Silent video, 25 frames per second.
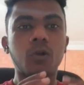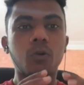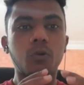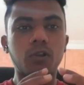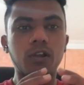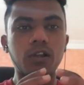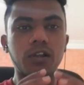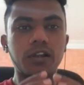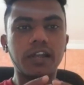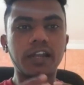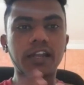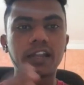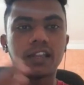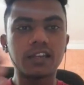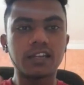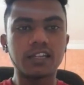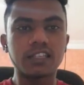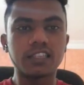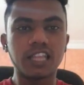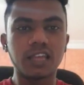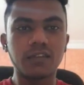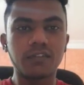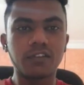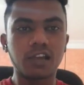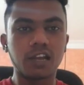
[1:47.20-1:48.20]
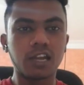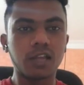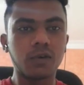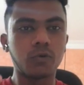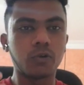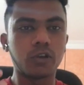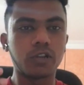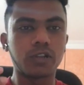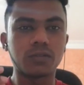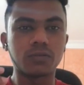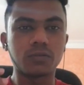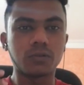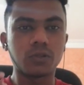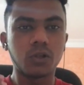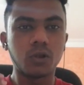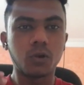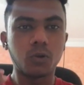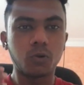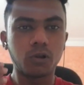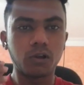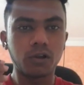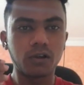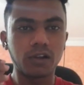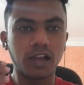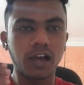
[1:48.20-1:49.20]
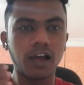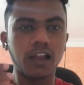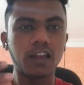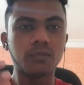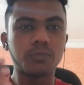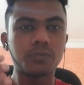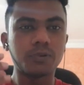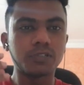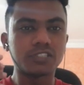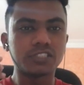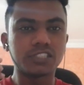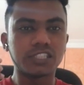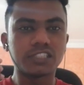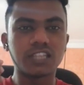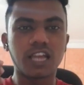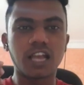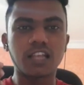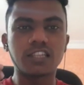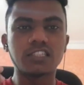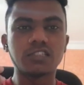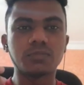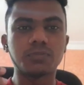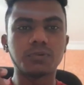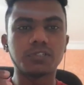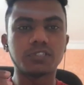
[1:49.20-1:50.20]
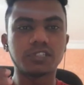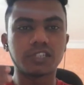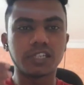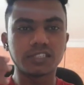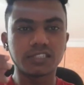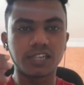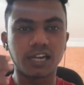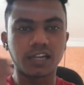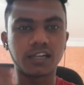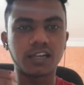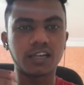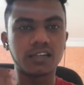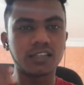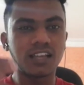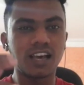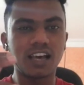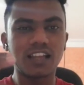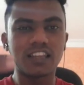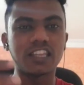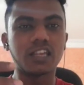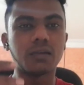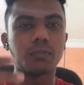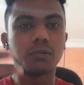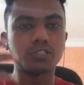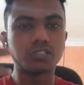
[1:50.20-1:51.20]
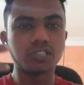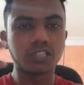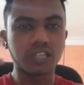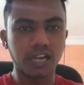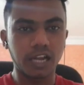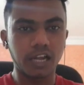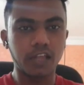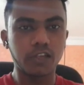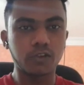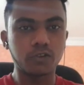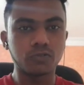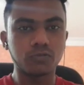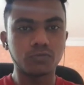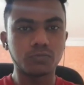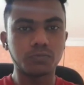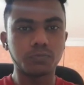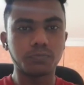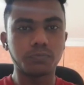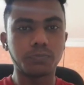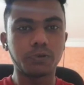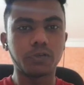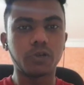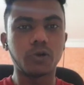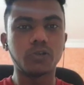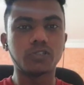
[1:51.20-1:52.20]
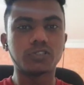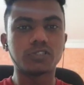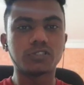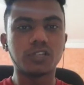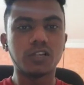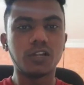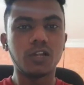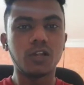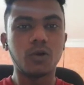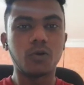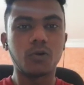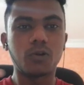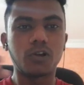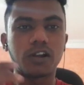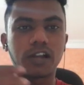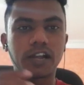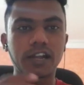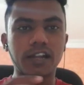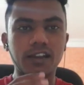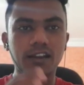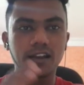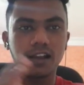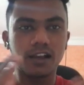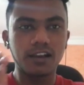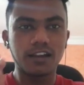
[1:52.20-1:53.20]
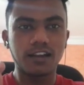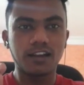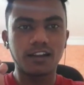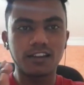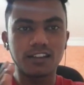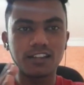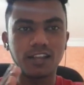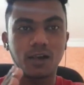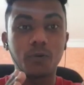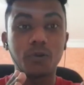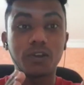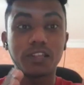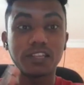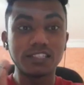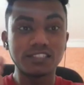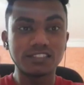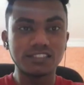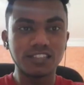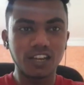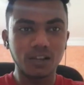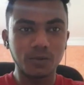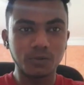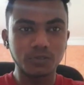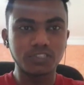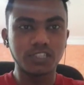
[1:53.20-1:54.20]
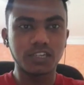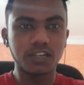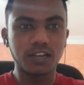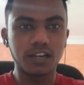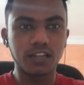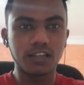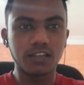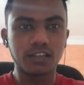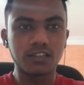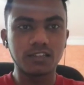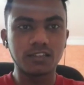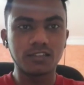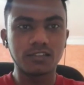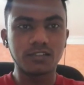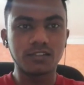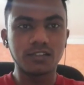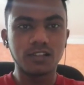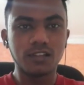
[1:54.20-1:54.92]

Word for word: ஒரு ட்ரெயினருக்கு தேவையான ஒரு ஒரு நாலு பர்சன்டேஜ் அஞ்சு பர்சன்டேஜ் கண்டென்ட் தான் அதிகபட்சம் கிடைக்கும் பிகாஸ் ஒரு ட்ரெயினர் ஆகன்றது அவ்வளோ ஈஸியான விஷயம் கிடையாது